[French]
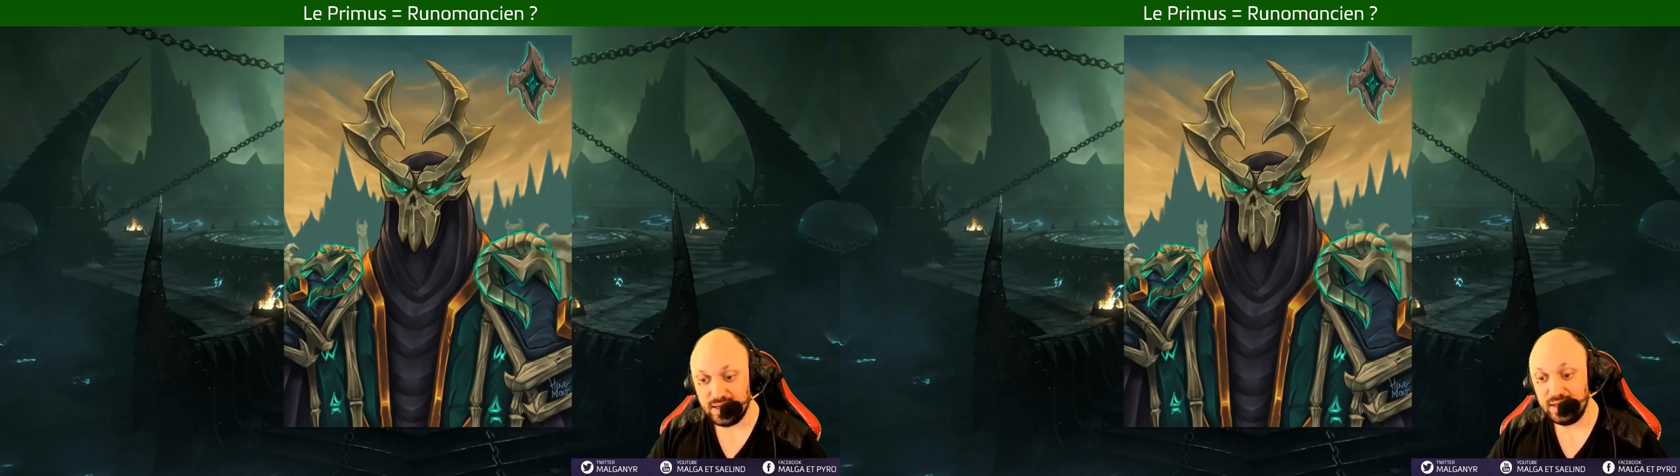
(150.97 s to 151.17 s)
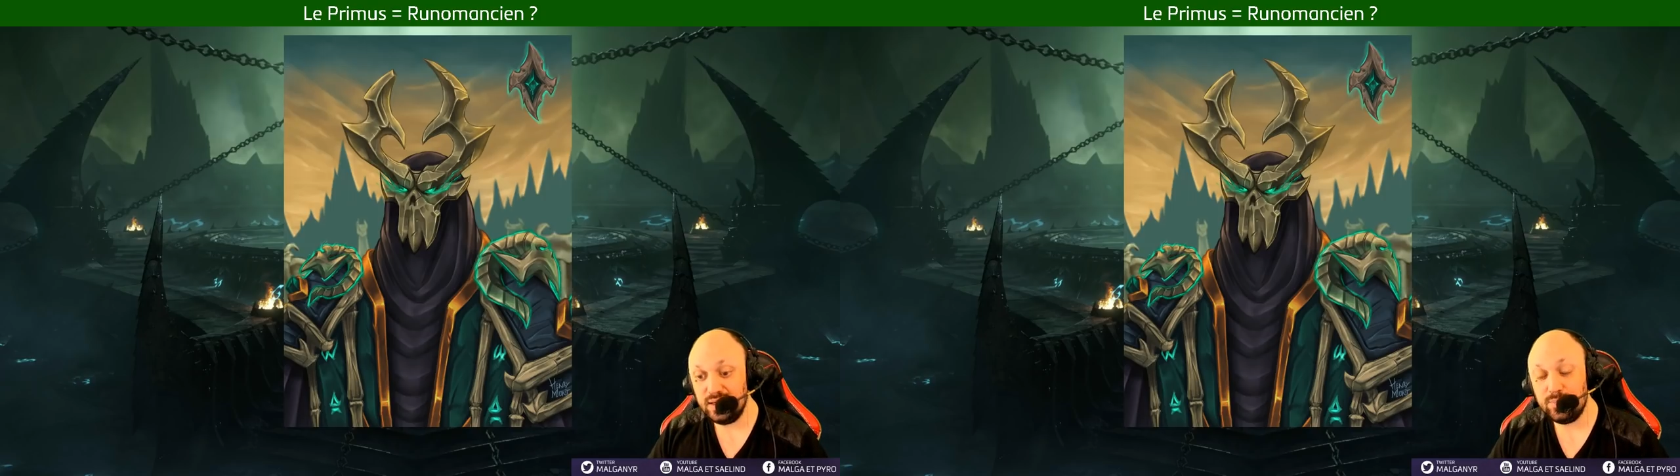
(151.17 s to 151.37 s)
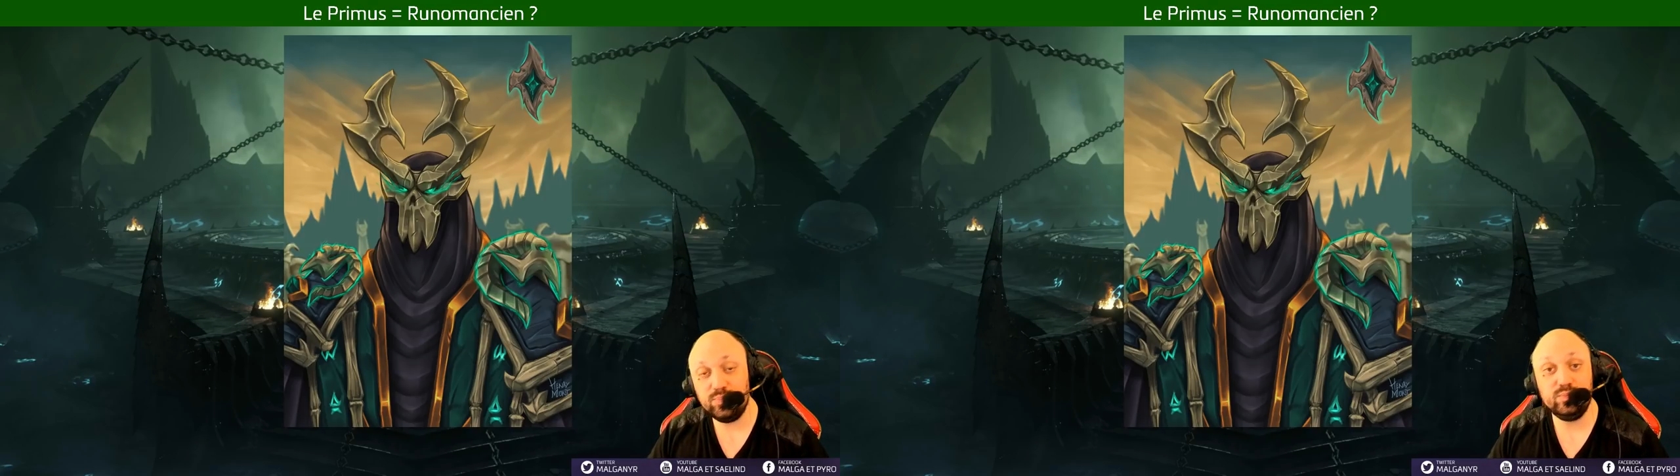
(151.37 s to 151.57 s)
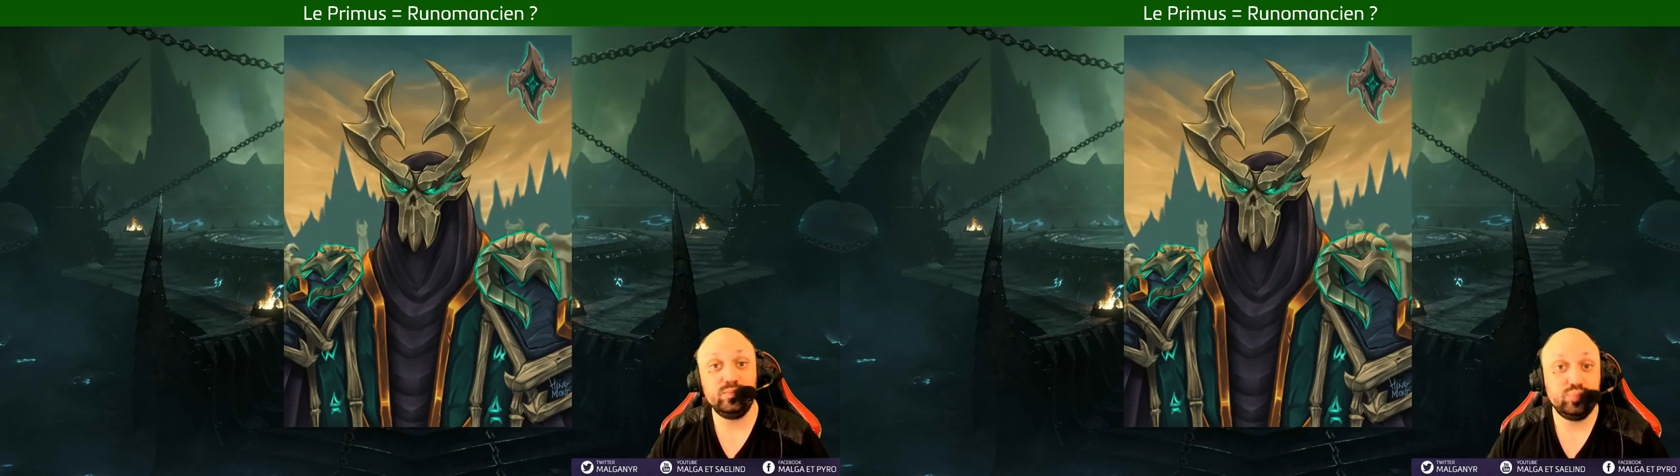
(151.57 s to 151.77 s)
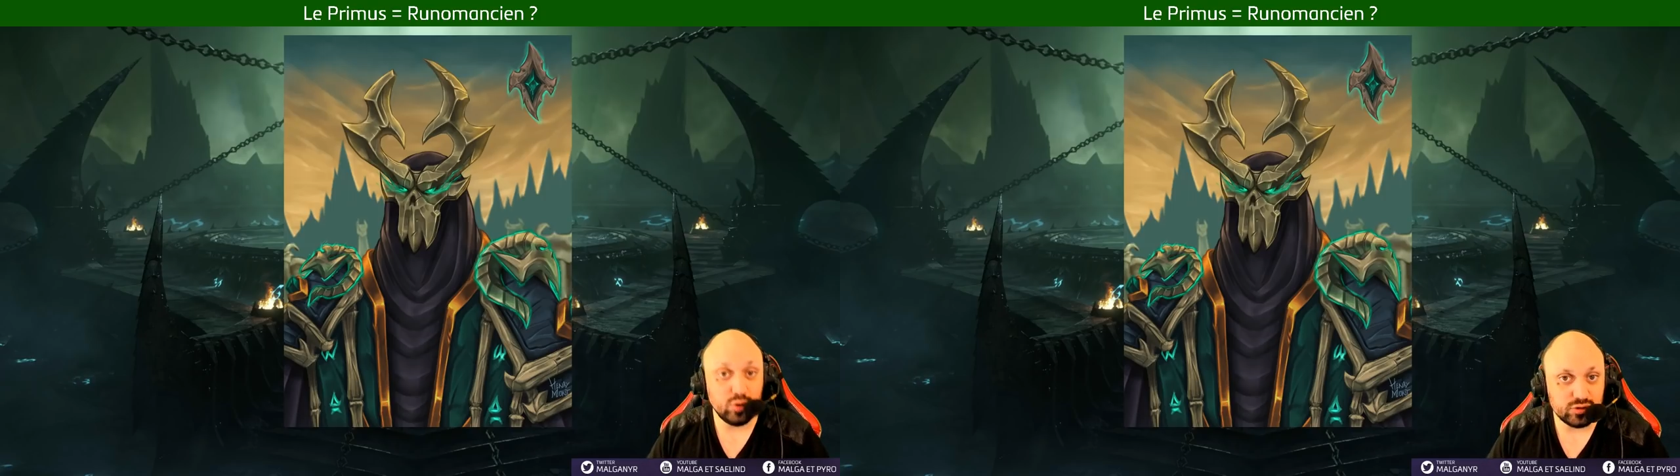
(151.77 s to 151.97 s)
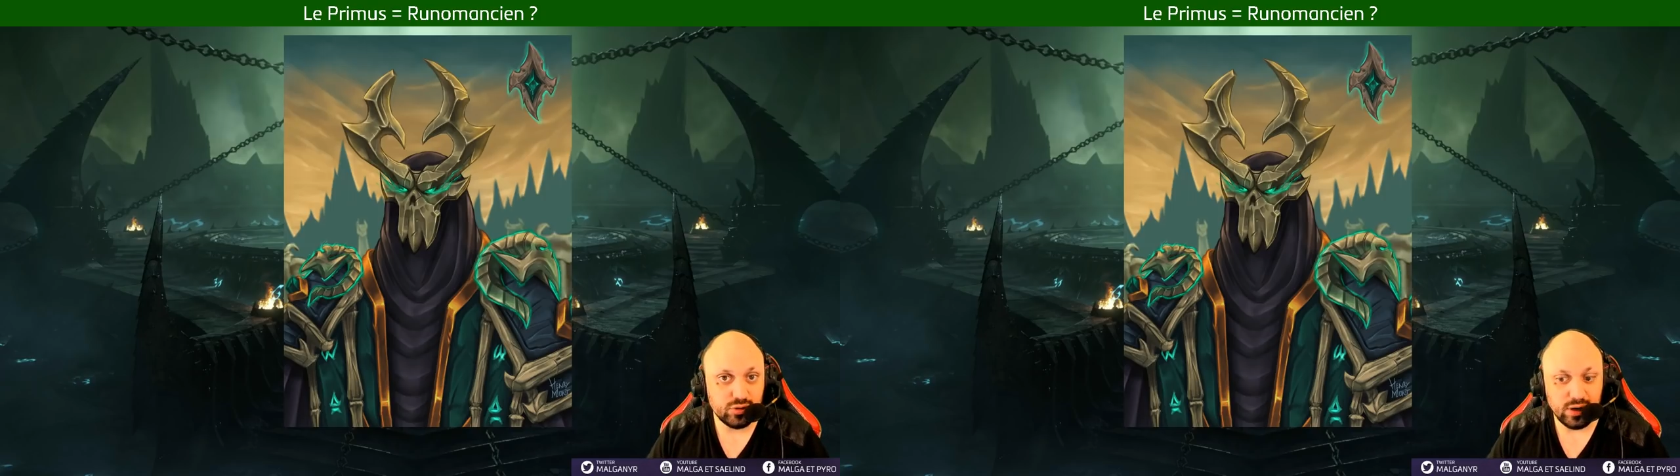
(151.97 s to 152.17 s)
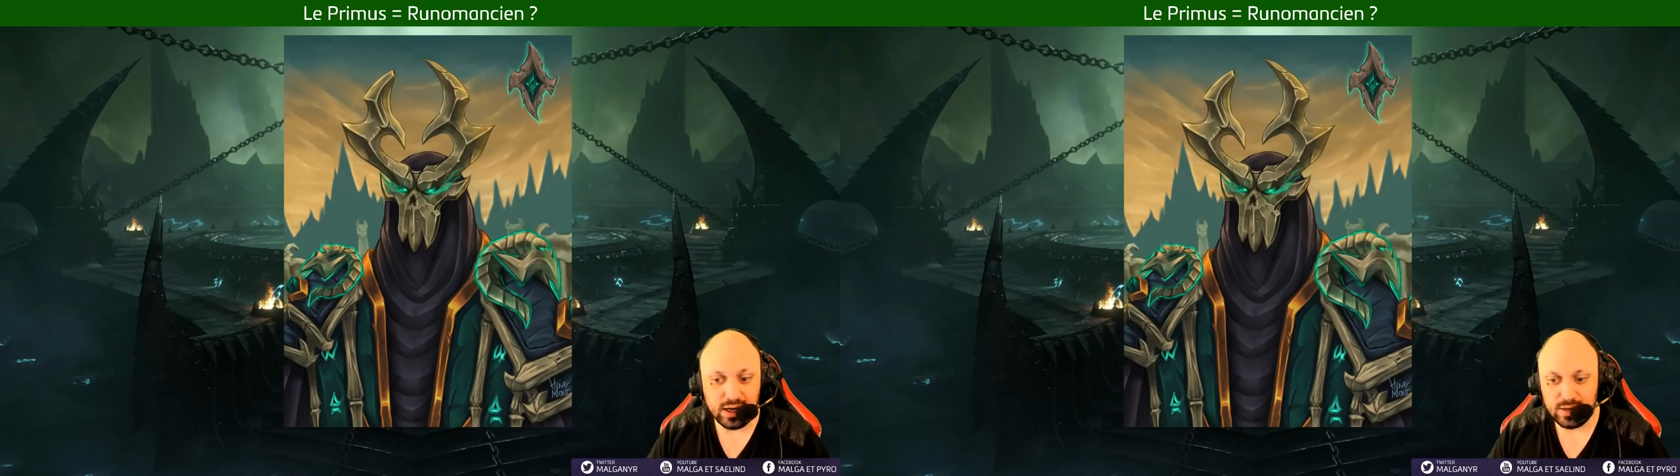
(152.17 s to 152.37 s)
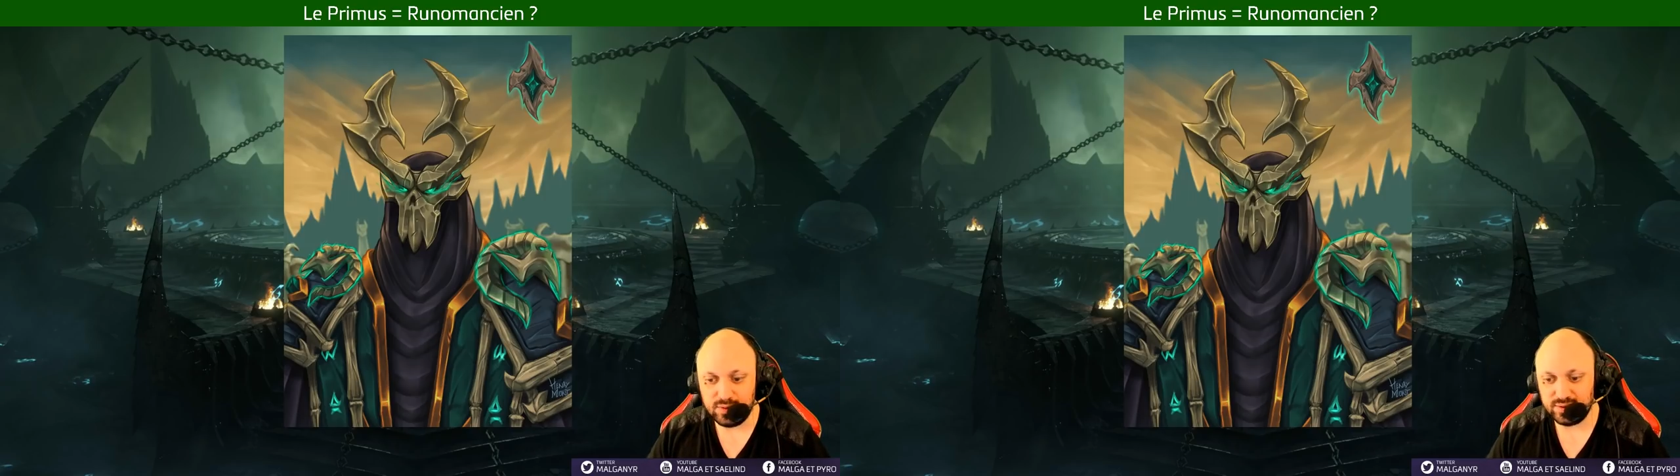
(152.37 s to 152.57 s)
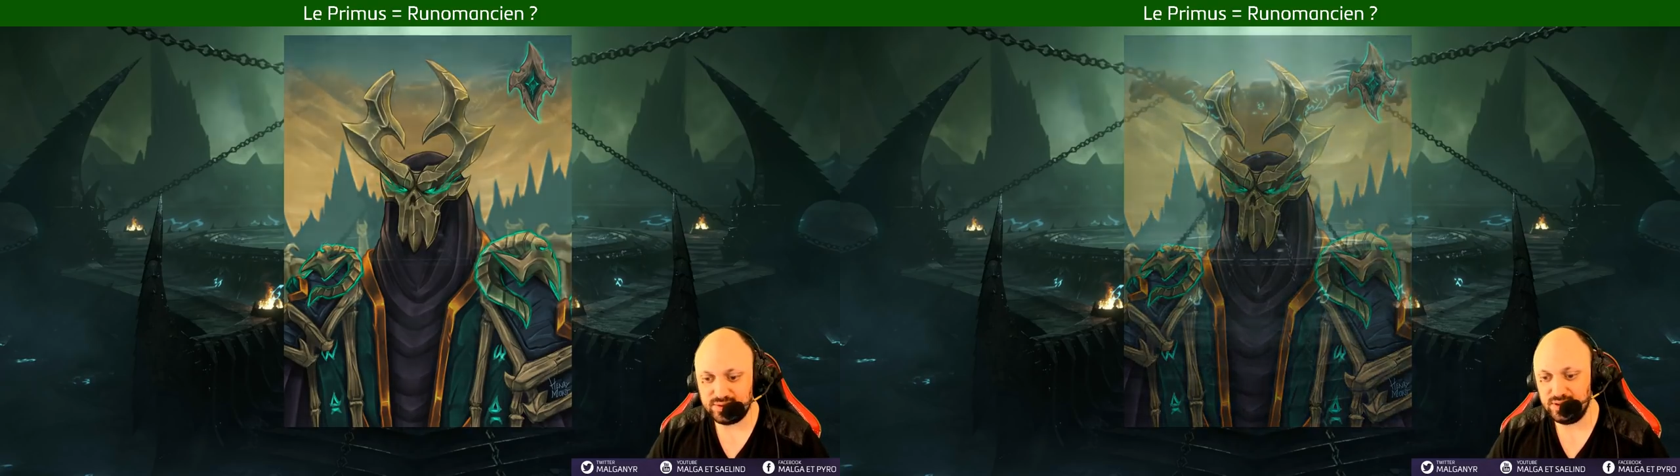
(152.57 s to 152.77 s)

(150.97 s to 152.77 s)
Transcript: Et pour cela, eh bien,